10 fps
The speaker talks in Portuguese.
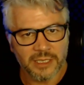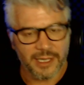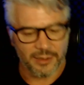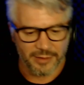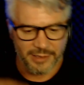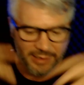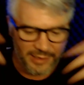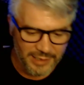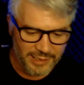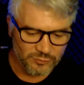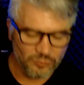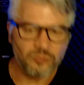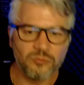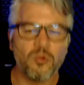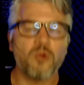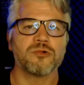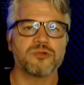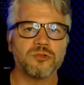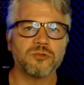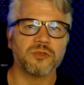é, é, é todo um
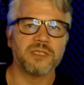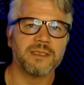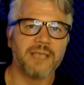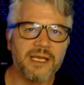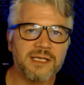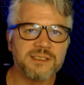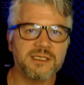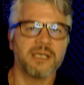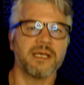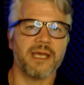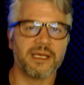conjunto de ideias é,